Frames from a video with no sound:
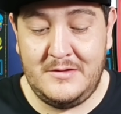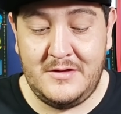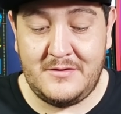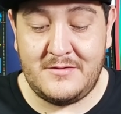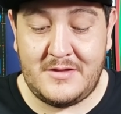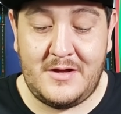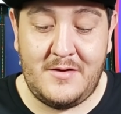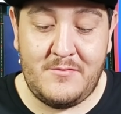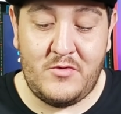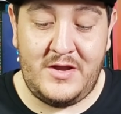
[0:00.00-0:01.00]

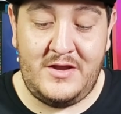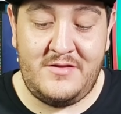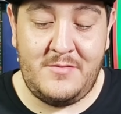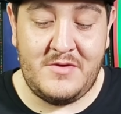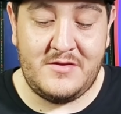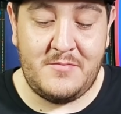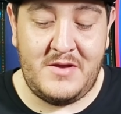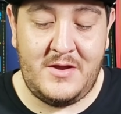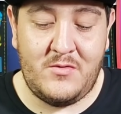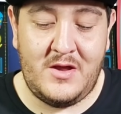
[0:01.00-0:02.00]
Está buenísima esa
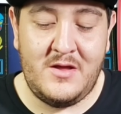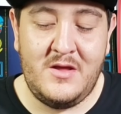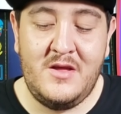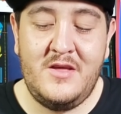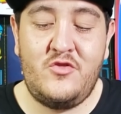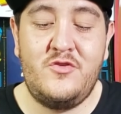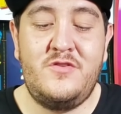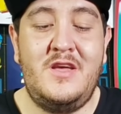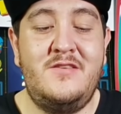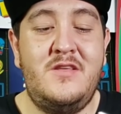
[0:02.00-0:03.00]
película.
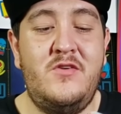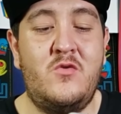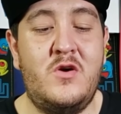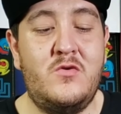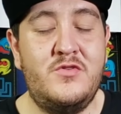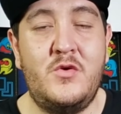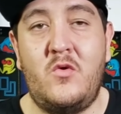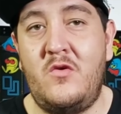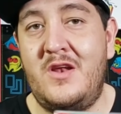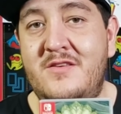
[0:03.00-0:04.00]
Entonces, este videojuego se
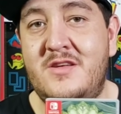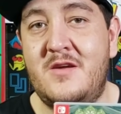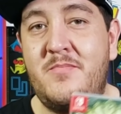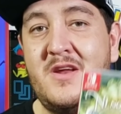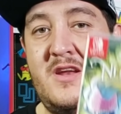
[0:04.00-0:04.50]
volvió a lanzar para